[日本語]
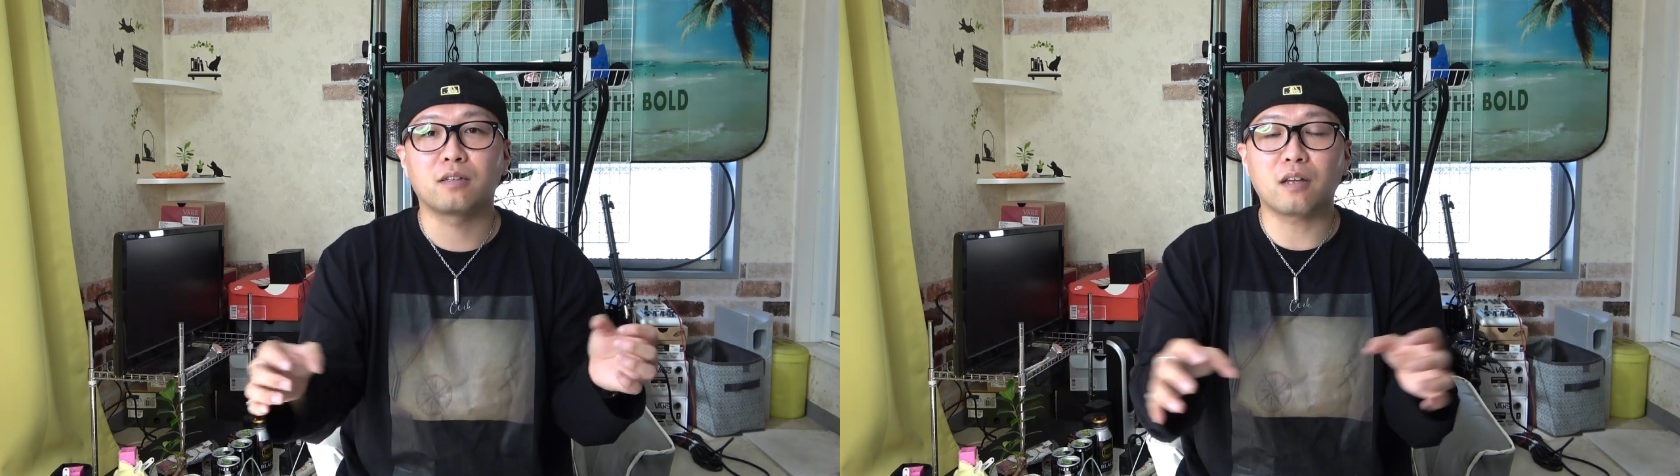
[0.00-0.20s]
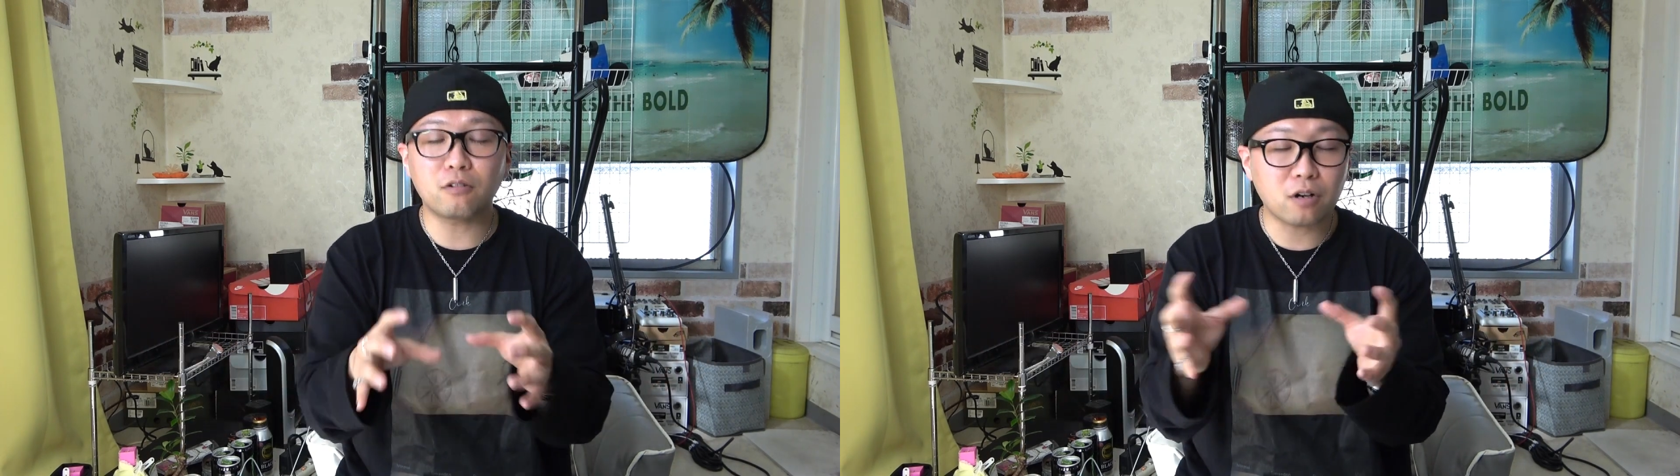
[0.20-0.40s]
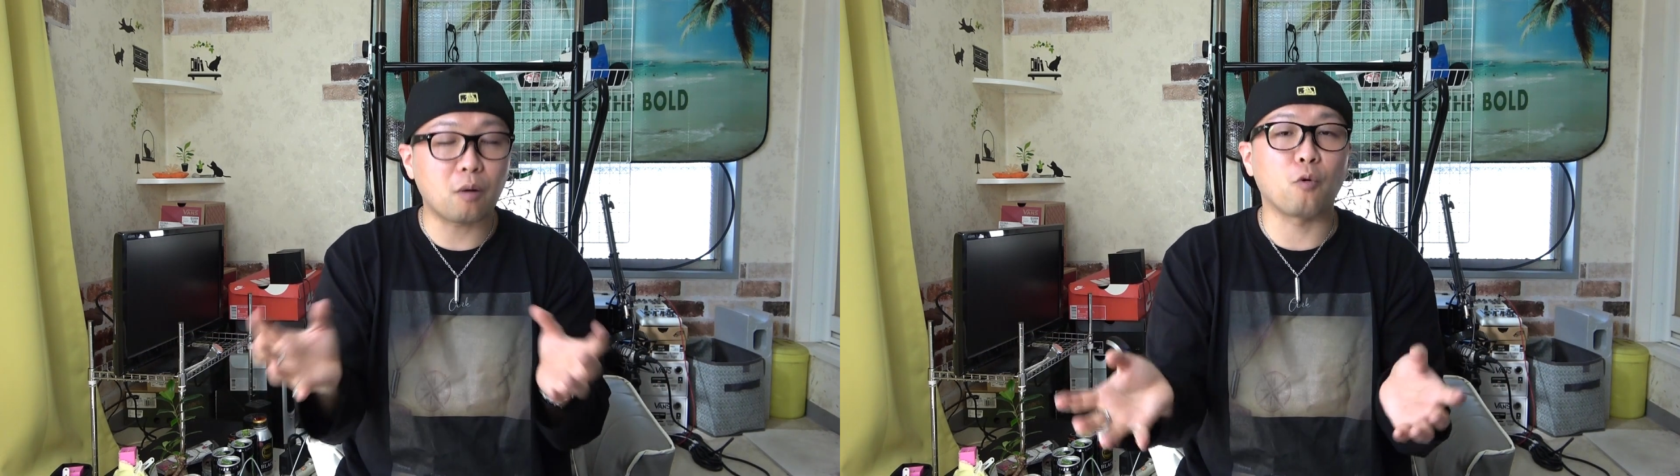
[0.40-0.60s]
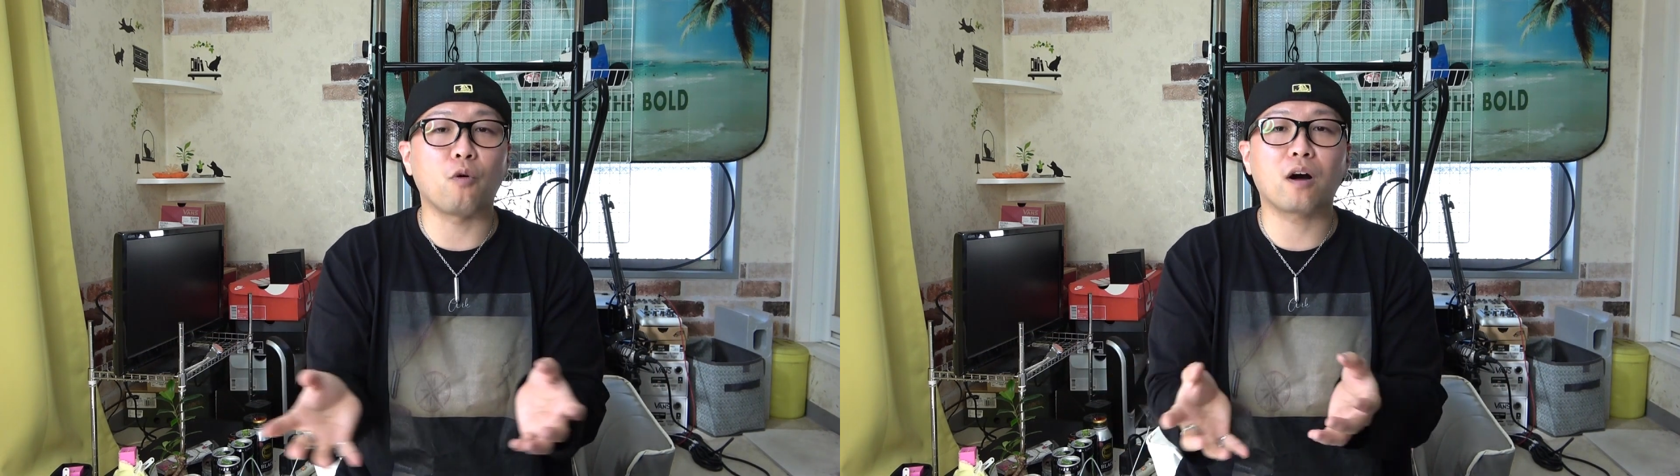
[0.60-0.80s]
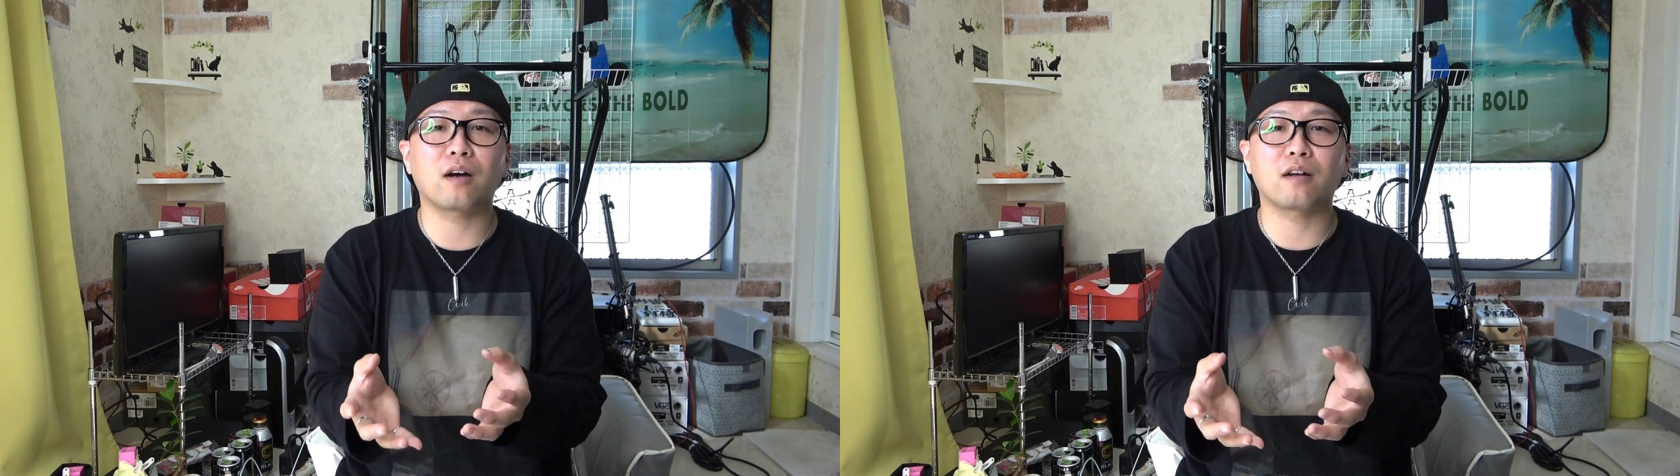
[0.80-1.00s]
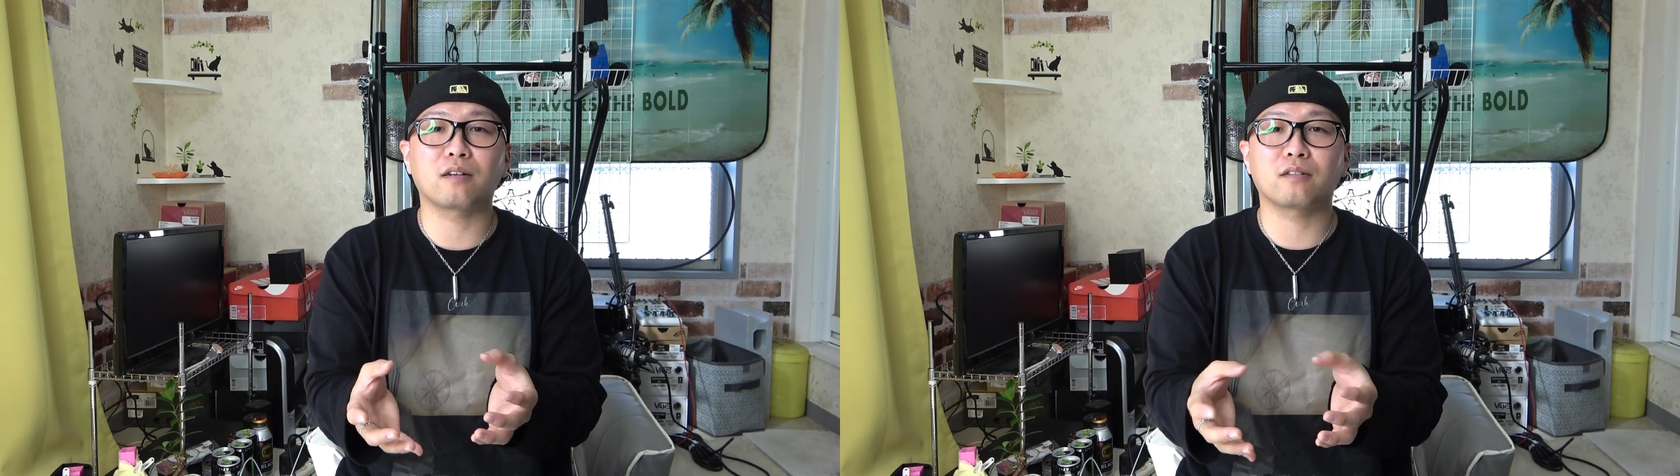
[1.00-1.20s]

なるかもわから